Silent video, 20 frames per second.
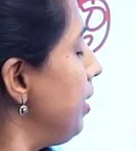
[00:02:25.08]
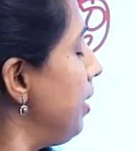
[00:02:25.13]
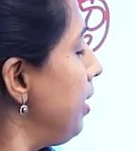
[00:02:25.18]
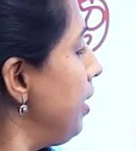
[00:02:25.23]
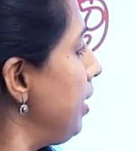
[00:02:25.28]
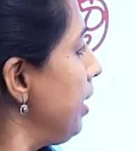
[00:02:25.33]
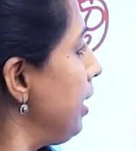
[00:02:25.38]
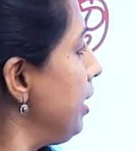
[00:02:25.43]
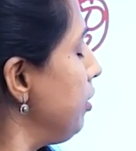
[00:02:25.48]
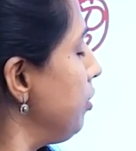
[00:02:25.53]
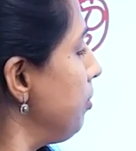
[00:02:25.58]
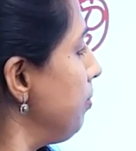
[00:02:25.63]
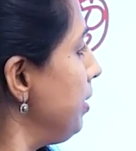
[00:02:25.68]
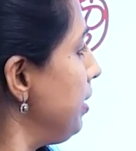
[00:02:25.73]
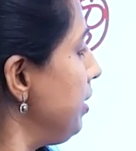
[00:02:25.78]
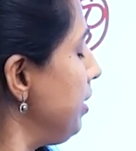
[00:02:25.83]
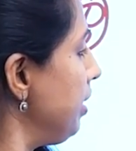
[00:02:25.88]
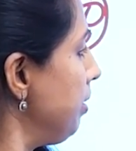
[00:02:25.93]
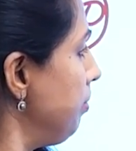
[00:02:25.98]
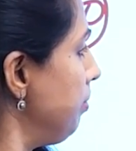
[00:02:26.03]
ఆ
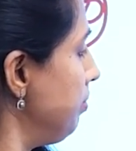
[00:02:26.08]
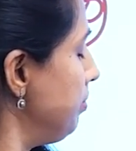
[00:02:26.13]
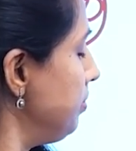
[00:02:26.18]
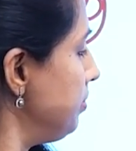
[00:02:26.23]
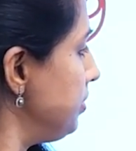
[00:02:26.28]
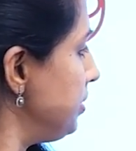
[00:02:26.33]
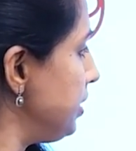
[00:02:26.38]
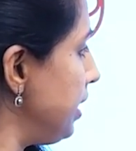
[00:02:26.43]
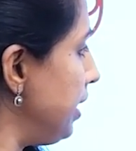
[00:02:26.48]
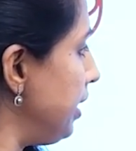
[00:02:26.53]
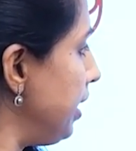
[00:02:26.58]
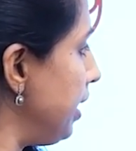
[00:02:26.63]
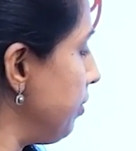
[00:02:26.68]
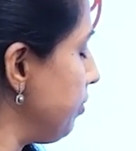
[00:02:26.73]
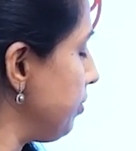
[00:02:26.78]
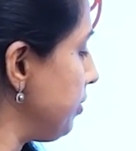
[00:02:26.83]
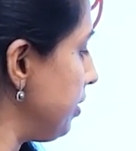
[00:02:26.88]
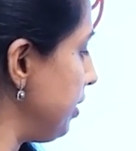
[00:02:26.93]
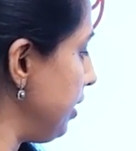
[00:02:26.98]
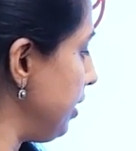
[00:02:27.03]
ఎండోమెట్రియం షెడ్
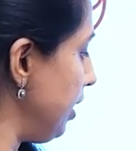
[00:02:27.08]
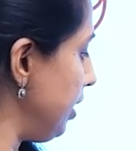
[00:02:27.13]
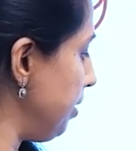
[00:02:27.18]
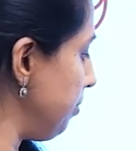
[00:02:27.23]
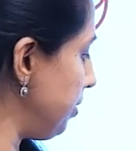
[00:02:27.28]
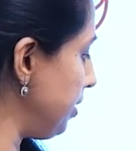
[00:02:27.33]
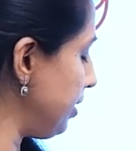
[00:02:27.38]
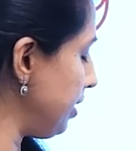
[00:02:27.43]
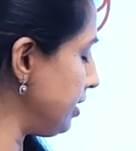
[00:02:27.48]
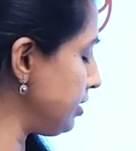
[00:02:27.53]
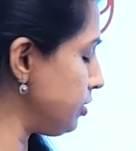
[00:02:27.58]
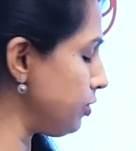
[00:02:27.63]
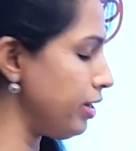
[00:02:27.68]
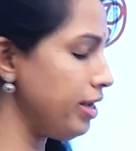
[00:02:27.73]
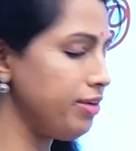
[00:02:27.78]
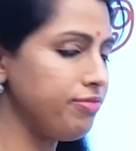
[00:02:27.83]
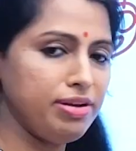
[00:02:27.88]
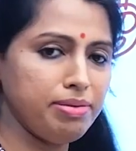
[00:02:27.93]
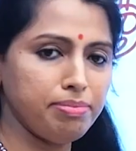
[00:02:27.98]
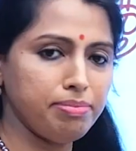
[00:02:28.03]
అవుతుంది అనమాట సో
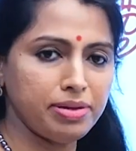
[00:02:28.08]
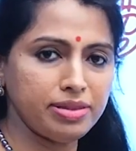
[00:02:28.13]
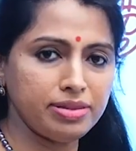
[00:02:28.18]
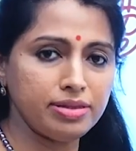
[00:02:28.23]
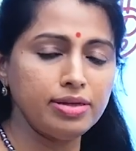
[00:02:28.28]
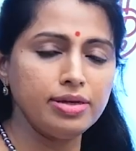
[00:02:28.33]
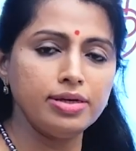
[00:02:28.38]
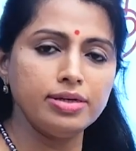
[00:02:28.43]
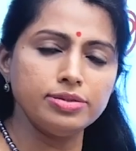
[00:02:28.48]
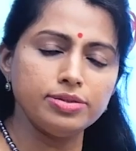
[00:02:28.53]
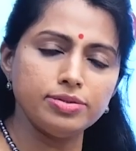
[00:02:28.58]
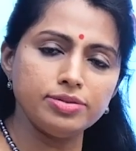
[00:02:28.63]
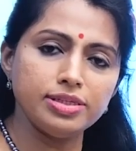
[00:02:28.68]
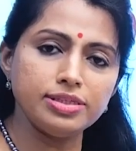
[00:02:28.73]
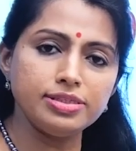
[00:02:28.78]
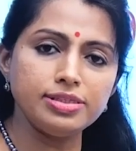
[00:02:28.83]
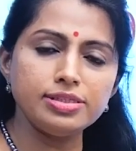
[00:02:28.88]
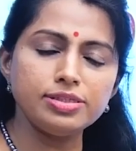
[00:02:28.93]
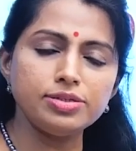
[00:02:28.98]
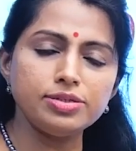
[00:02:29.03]
ఎవ్రీ మంత్ సో
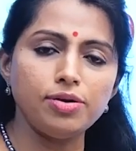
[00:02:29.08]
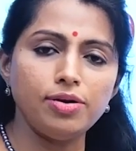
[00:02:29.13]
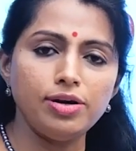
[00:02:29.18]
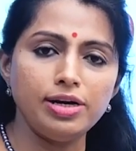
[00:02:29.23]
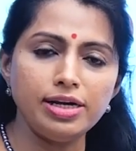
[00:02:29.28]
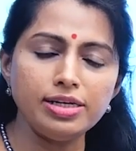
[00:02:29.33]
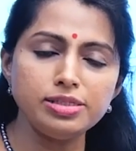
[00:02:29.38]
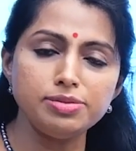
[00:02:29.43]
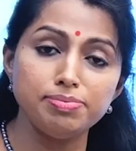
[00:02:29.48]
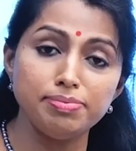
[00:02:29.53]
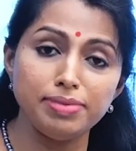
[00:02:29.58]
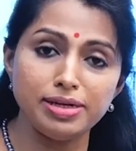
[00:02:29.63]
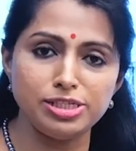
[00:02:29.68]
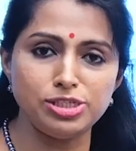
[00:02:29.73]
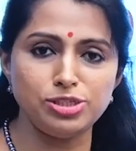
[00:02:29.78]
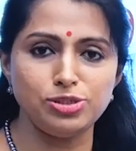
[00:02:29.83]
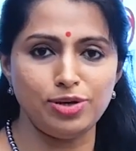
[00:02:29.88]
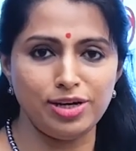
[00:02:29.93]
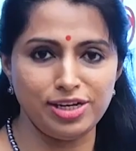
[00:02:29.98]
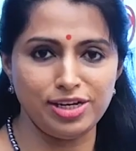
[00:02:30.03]
దిస్ ఈస్ కాల్డ్ అస్
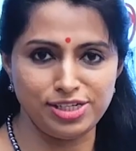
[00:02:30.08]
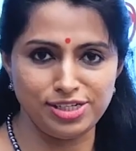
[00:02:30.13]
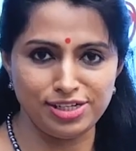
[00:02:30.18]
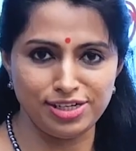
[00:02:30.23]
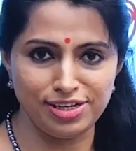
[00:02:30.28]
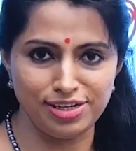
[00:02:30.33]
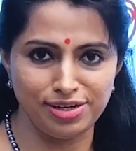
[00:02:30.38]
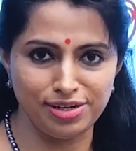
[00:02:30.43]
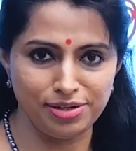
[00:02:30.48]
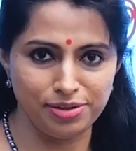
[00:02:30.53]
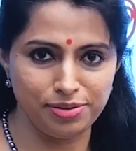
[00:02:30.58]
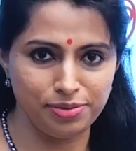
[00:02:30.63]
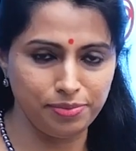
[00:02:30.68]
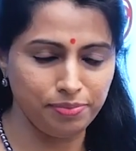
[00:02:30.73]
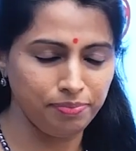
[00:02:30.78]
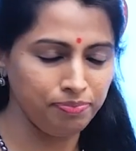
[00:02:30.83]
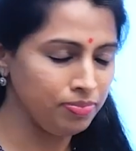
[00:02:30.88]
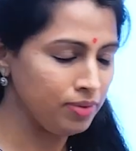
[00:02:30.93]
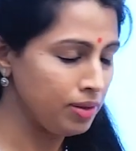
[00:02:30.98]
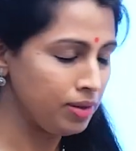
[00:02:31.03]
మెన్స్చురేషన్ అన్నట్టు
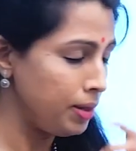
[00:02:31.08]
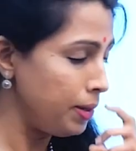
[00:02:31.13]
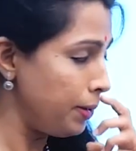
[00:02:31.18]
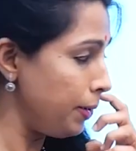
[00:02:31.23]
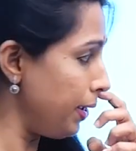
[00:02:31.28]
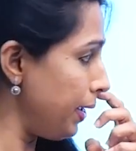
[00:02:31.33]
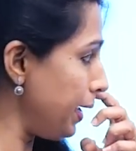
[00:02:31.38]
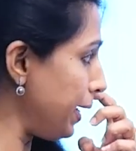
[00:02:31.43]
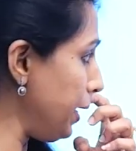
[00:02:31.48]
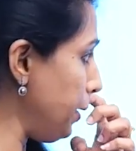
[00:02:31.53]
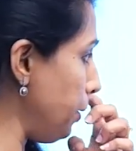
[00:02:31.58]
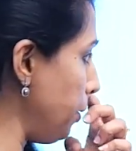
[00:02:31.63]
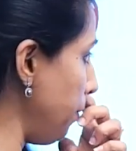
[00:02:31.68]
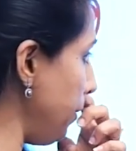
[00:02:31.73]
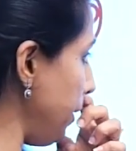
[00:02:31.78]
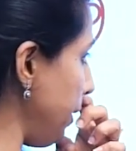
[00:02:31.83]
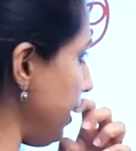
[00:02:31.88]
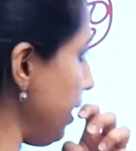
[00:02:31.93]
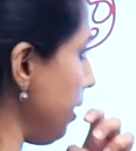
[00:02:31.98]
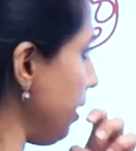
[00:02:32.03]
ఈ
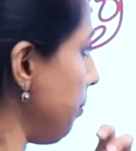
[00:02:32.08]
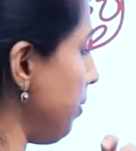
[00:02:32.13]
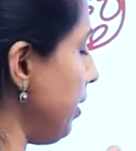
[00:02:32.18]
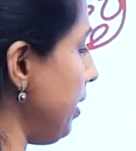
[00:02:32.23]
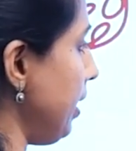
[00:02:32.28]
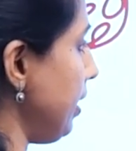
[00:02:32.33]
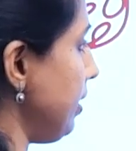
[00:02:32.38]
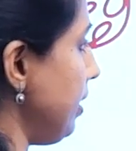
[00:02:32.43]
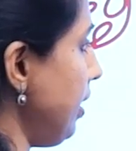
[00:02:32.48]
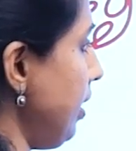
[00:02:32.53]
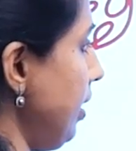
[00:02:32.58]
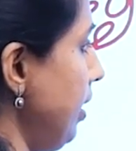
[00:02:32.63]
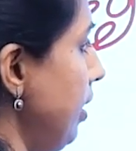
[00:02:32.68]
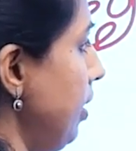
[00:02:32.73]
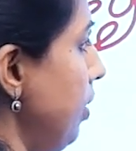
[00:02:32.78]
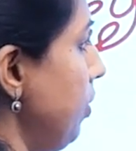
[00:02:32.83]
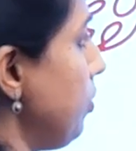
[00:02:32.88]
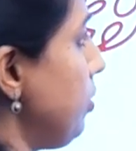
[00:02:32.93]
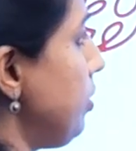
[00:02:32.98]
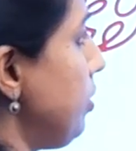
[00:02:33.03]
ఎండోమెట్రియం అనేది
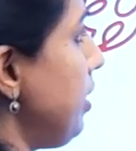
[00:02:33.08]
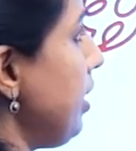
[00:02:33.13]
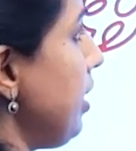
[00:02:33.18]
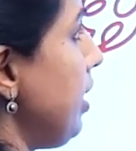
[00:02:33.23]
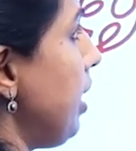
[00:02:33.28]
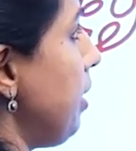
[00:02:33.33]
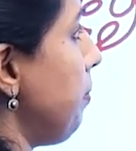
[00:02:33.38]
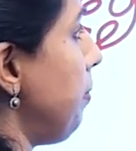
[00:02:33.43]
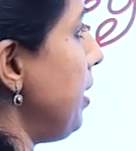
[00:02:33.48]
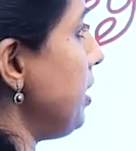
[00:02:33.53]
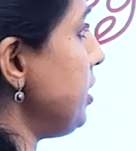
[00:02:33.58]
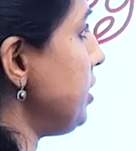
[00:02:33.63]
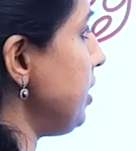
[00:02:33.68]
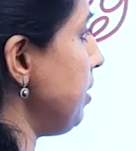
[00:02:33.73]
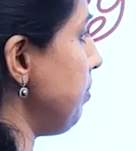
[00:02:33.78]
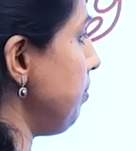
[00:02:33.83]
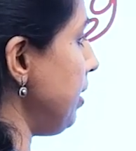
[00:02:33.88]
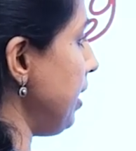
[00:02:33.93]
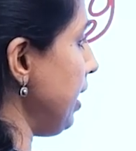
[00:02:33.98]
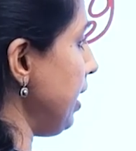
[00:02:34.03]
ఉత్తి
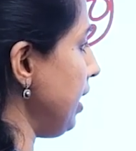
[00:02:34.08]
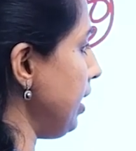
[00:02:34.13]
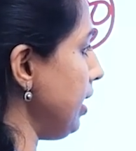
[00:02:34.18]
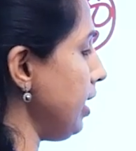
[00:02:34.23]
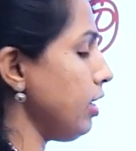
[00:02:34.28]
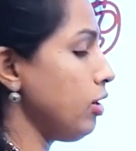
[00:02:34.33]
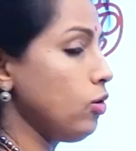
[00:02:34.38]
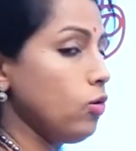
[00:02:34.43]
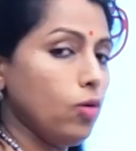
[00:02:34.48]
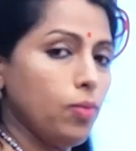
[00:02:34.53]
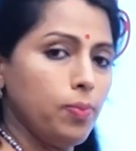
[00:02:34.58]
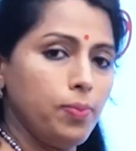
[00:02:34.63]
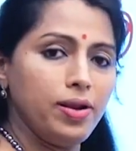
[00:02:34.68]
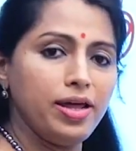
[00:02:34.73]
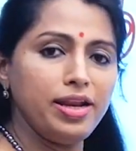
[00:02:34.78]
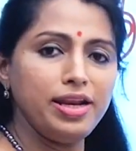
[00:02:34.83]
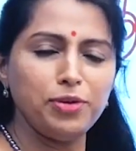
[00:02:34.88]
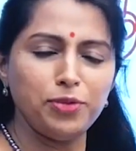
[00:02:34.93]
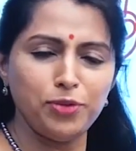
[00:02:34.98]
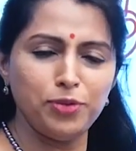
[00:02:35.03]
గర్భాశయం లైనింగ్
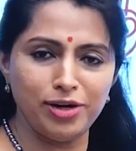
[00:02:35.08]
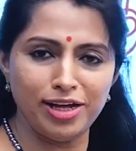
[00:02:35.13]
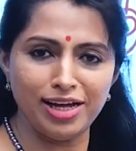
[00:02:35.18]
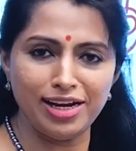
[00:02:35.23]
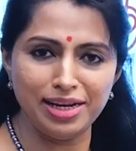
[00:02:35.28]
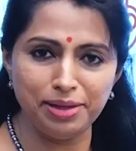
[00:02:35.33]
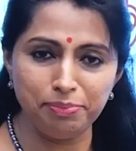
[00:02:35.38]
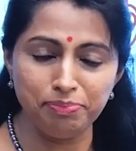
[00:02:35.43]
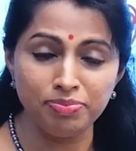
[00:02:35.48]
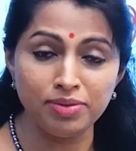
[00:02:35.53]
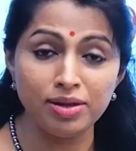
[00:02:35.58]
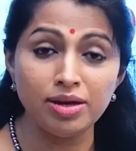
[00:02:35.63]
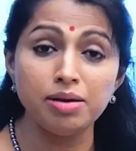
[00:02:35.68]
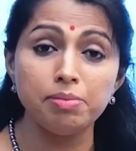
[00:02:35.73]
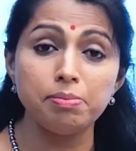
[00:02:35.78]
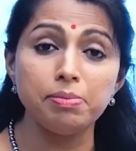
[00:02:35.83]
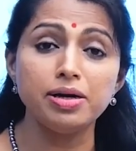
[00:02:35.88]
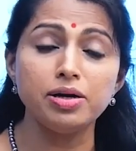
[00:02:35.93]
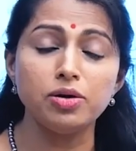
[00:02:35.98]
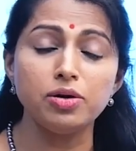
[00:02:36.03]
లోపలనే ఉండాలి
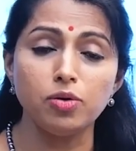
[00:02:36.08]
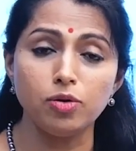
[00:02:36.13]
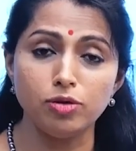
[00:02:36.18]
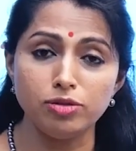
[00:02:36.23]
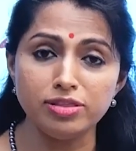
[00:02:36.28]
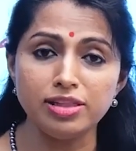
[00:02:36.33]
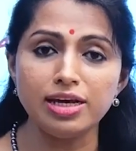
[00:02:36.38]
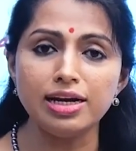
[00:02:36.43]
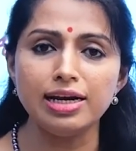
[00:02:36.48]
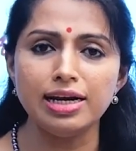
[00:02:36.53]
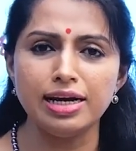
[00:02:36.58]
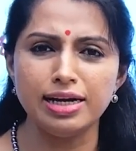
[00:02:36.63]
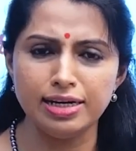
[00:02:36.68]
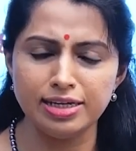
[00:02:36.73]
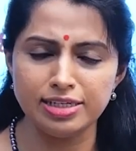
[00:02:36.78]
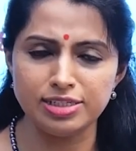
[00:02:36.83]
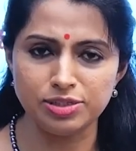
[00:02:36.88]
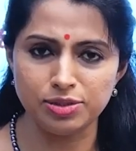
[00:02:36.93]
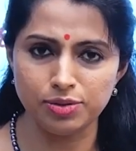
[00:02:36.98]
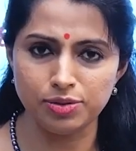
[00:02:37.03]
బట్ కొందరు
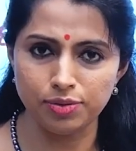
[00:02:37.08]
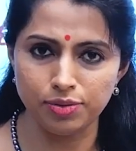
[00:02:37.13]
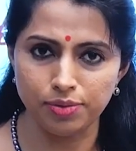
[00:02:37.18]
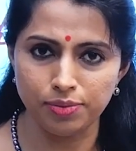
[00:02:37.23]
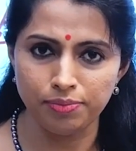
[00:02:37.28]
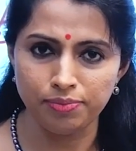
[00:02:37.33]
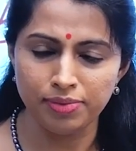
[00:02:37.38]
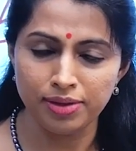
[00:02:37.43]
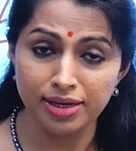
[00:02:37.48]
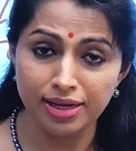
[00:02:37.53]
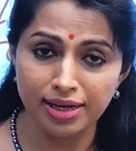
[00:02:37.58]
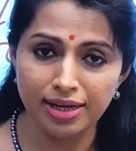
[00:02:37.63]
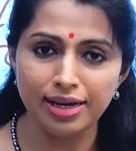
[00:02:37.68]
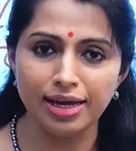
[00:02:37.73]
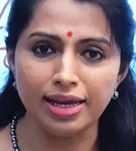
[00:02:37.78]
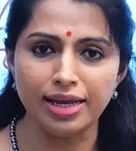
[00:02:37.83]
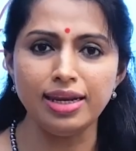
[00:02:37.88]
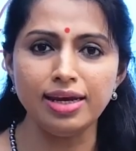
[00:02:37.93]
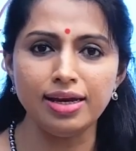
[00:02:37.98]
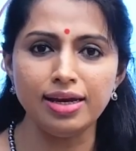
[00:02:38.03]
లేడీస్లో ఈ
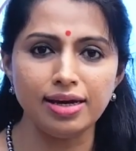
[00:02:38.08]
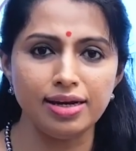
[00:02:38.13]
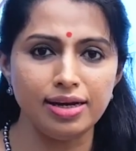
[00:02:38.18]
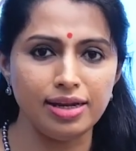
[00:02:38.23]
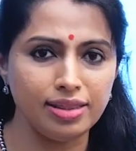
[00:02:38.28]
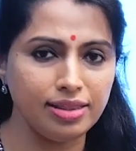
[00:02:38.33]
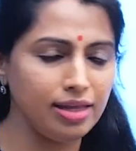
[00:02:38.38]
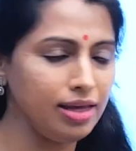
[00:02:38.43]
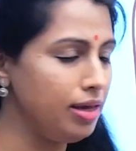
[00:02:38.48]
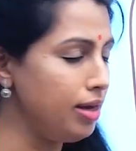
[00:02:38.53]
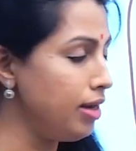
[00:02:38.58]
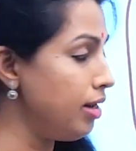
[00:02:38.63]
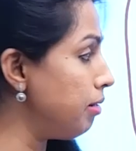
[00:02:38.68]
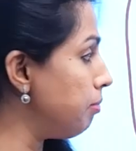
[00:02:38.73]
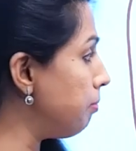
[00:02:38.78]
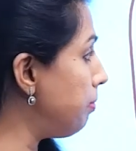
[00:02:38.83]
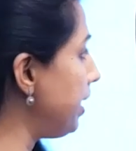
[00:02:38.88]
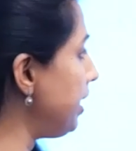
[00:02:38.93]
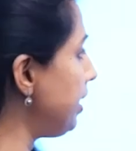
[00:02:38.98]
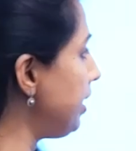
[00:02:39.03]
లైనింగ్ అనేది
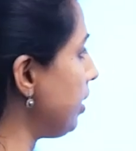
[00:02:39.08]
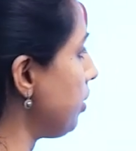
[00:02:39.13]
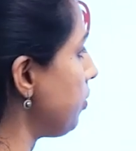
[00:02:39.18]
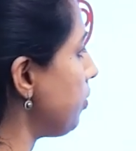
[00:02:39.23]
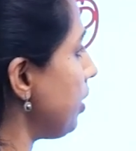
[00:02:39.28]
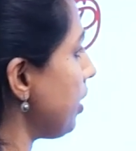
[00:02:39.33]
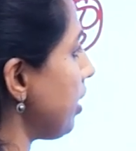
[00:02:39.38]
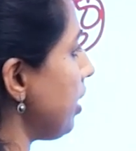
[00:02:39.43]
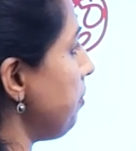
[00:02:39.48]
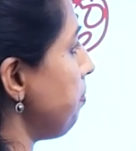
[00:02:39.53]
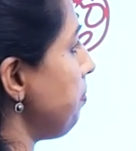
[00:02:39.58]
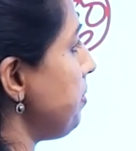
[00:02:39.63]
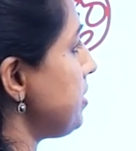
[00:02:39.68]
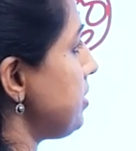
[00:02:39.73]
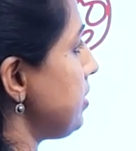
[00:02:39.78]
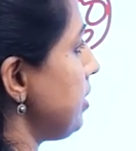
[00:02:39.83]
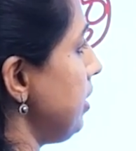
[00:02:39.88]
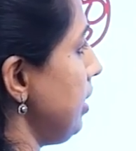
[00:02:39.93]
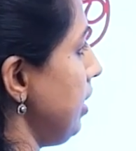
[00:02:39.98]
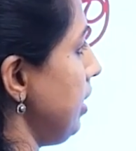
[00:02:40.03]
బయట కూడా
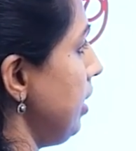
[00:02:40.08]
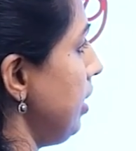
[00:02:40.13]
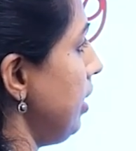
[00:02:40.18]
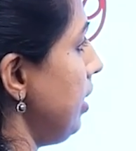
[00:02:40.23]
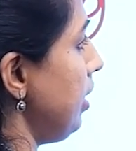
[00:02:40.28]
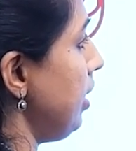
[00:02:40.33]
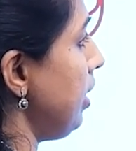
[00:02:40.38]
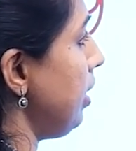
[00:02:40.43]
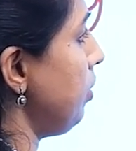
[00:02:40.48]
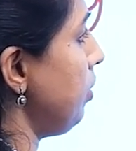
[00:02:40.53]
కనిపిస్తుంది ఈ